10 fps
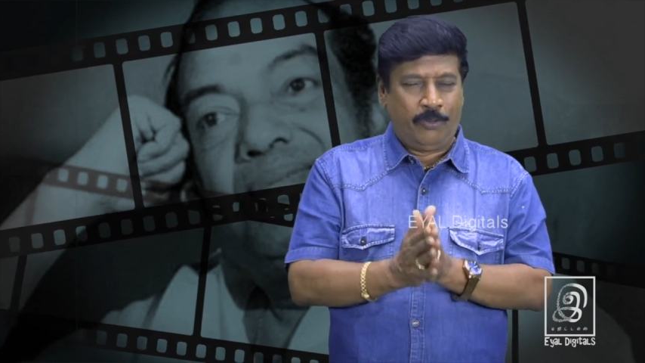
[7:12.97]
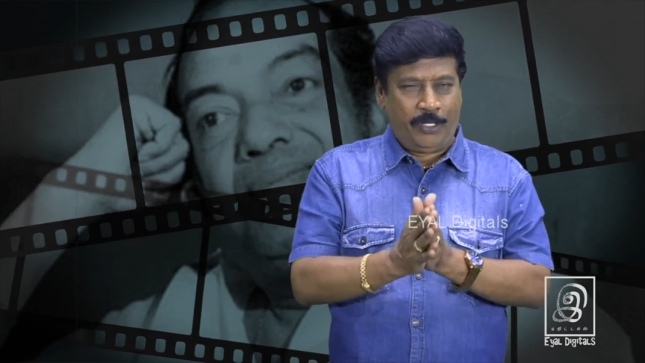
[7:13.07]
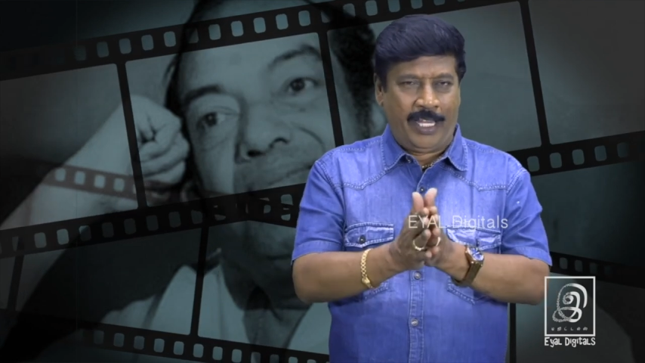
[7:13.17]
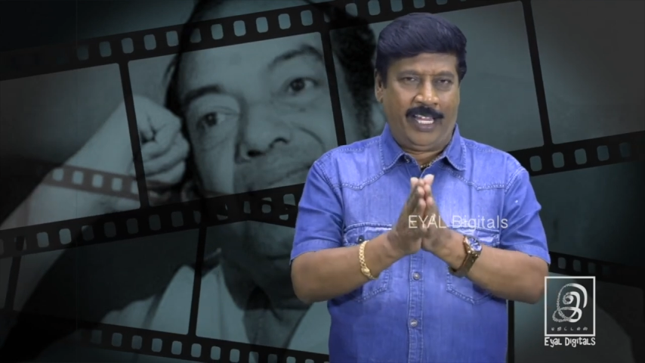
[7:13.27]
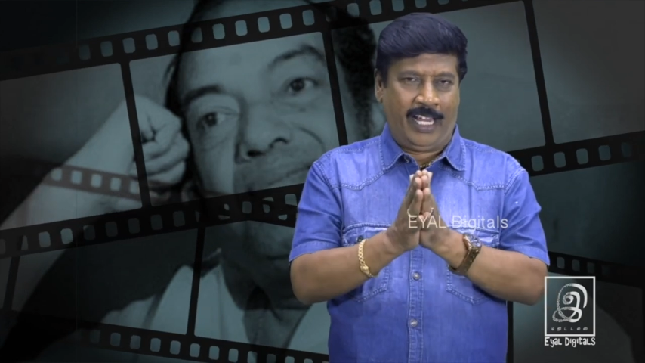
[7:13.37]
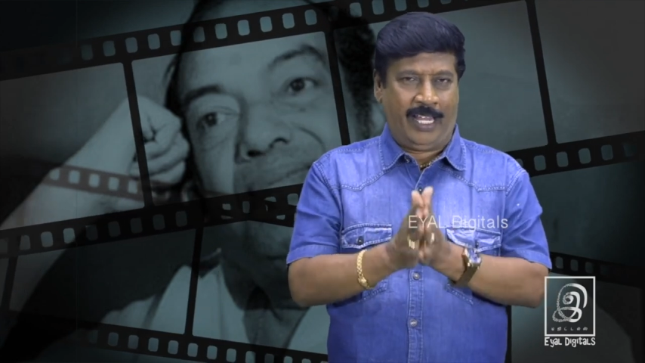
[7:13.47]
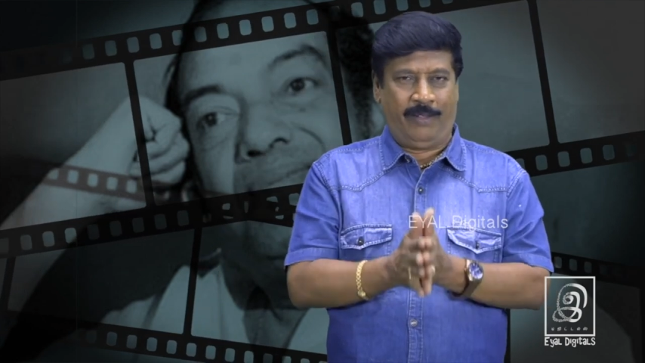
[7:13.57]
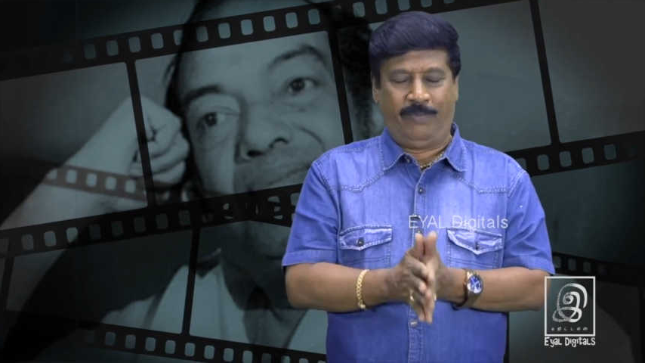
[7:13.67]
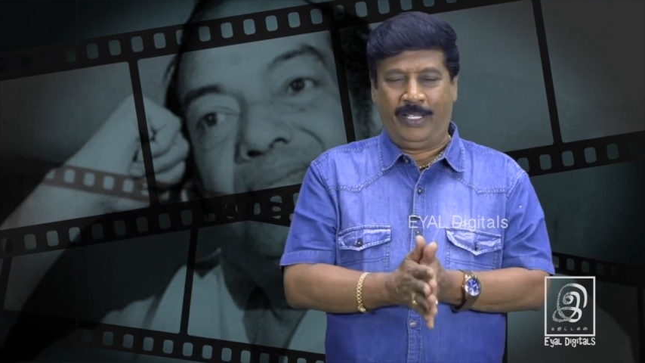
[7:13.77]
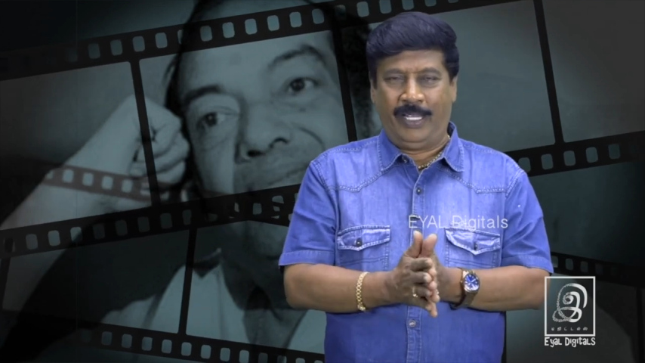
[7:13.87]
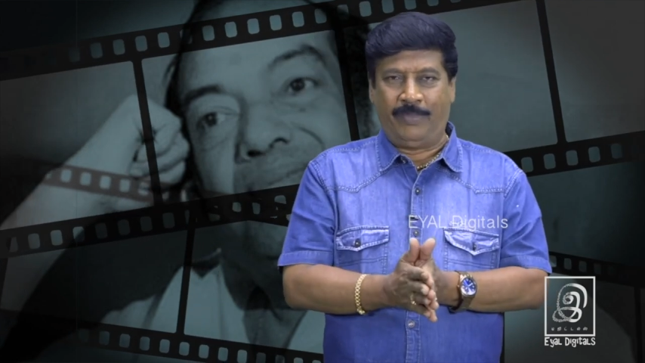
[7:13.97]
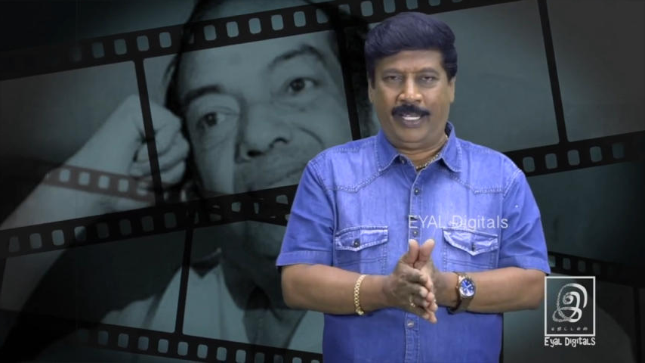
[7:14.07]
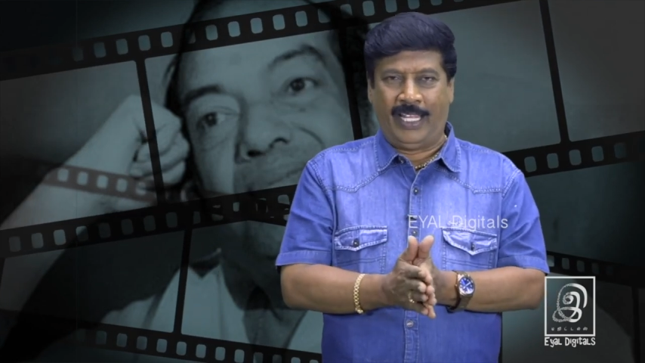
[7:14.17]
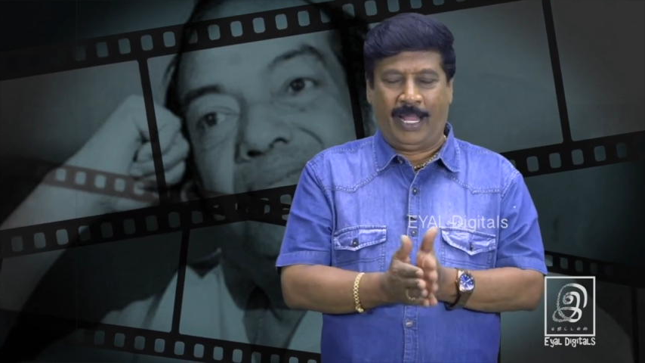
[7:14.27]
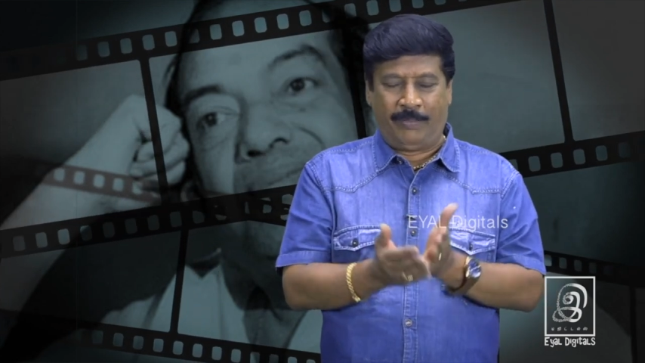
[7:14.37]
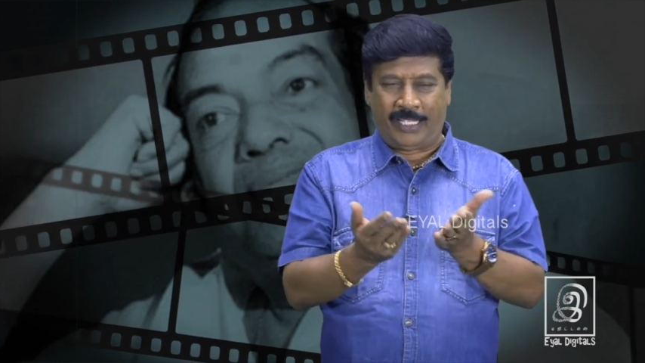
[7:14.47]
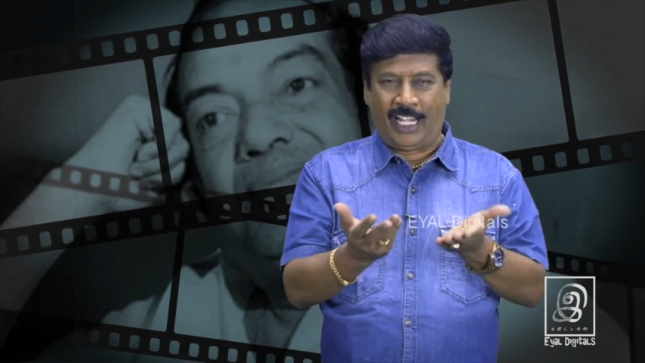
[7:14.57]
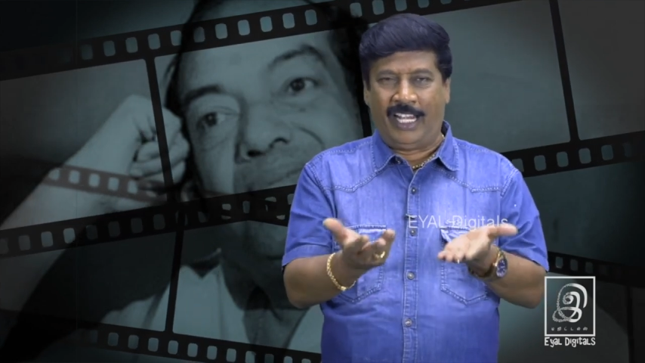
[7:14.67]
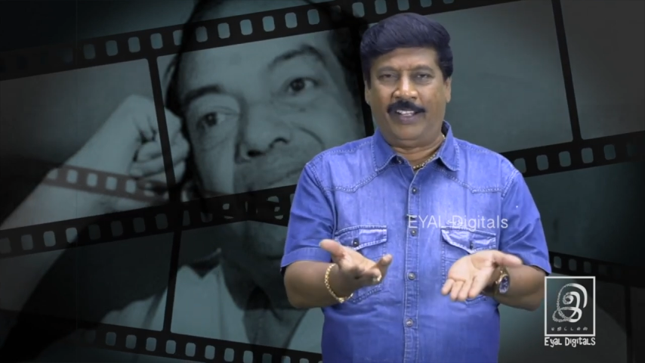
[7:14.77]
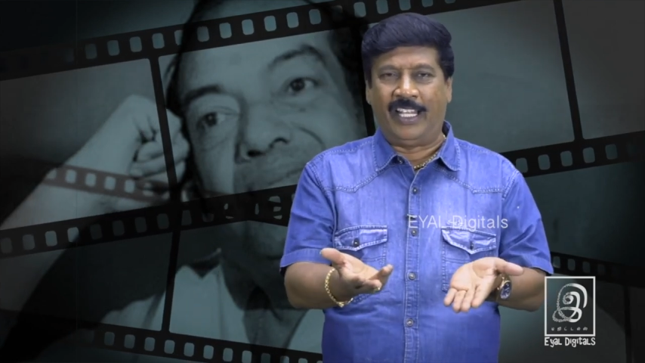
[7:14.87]
குறுகிய காலம் எப்படி ஐம்பத்தி
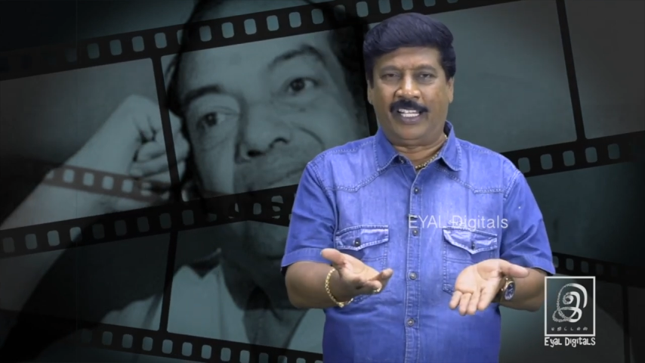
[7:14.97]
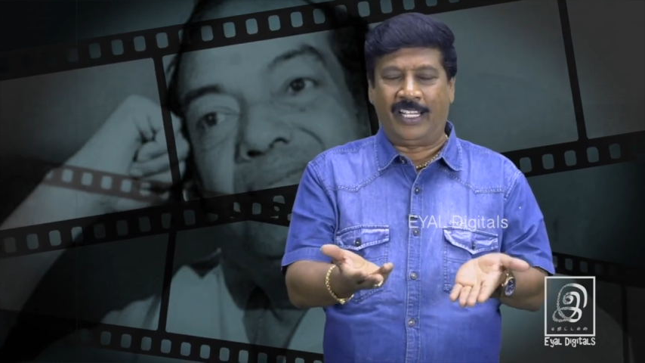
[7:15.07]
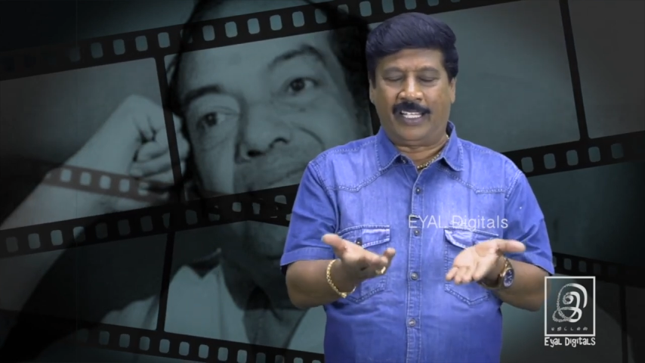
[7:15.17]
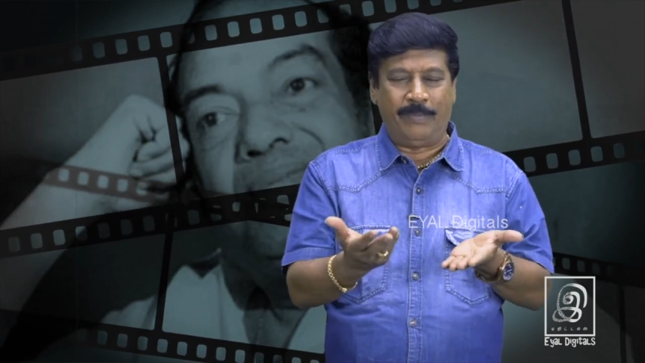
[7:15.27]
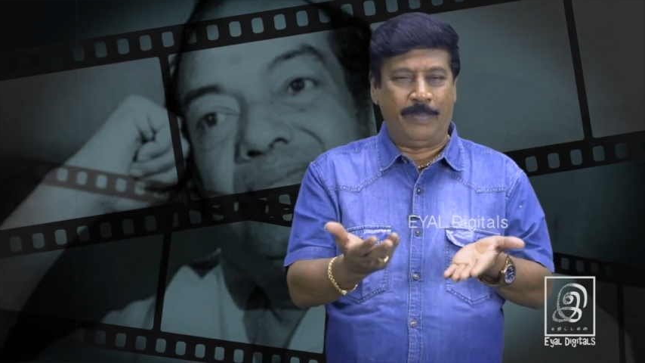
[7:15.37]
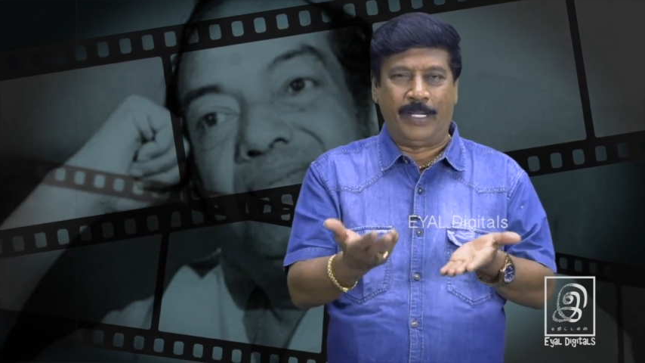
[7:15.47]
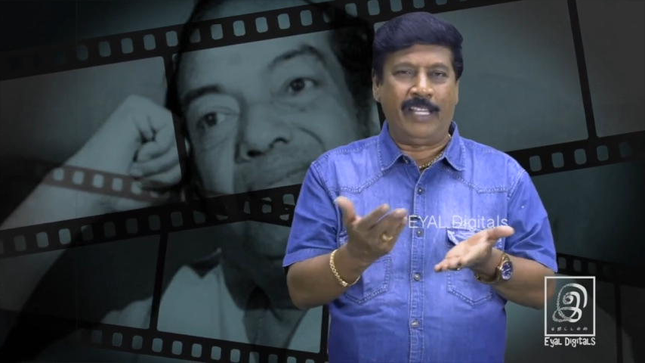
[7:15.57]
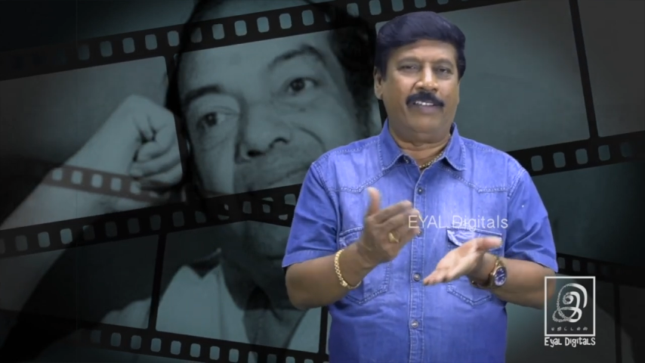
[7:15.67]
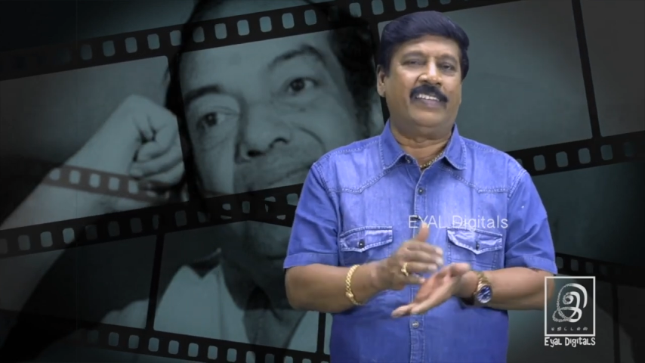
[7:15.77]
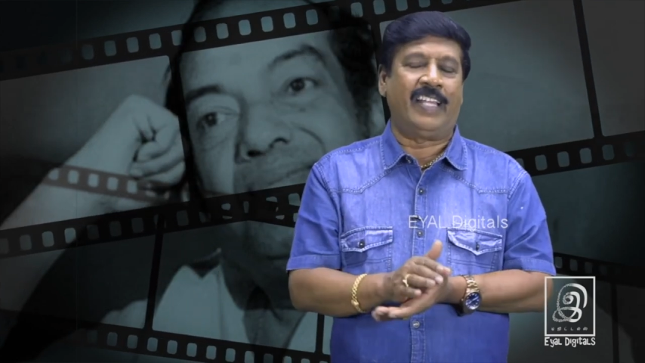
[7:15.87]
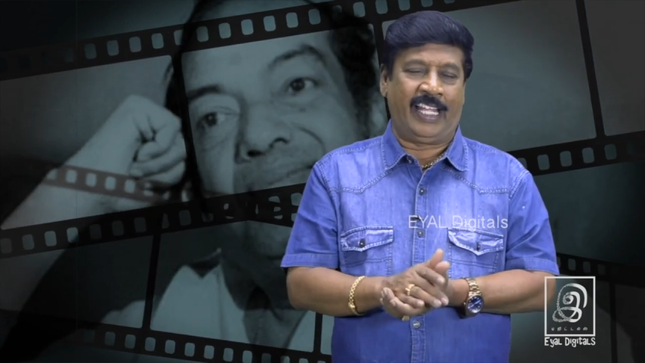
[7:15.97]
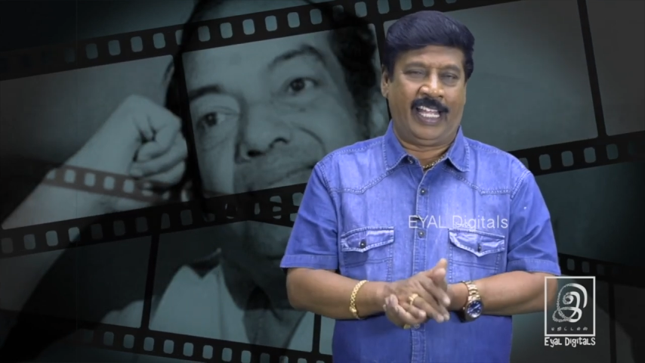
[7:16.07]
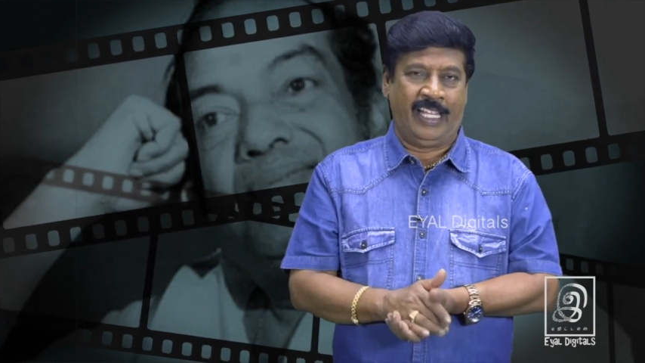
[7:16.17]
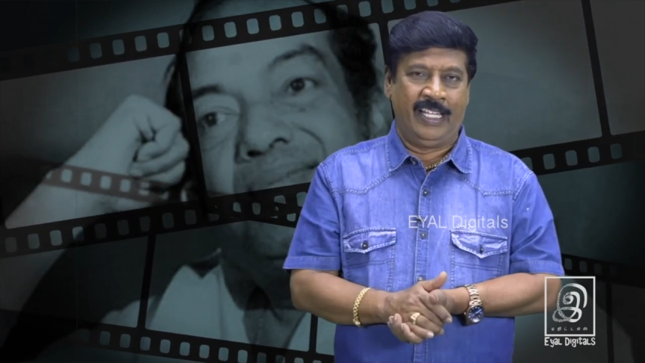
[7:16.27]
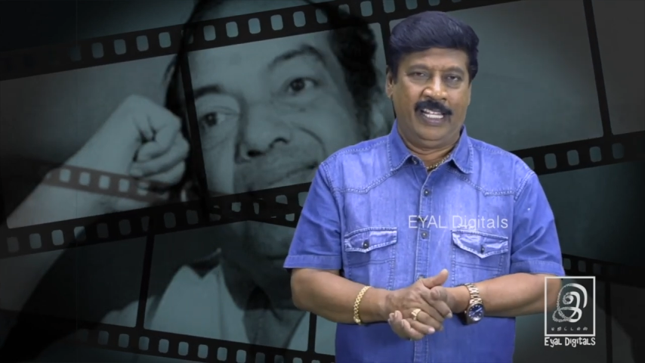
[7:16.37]
நாலு வயதுங்கிறது ரொம்ப பெரிய வயசு இல்லைங்க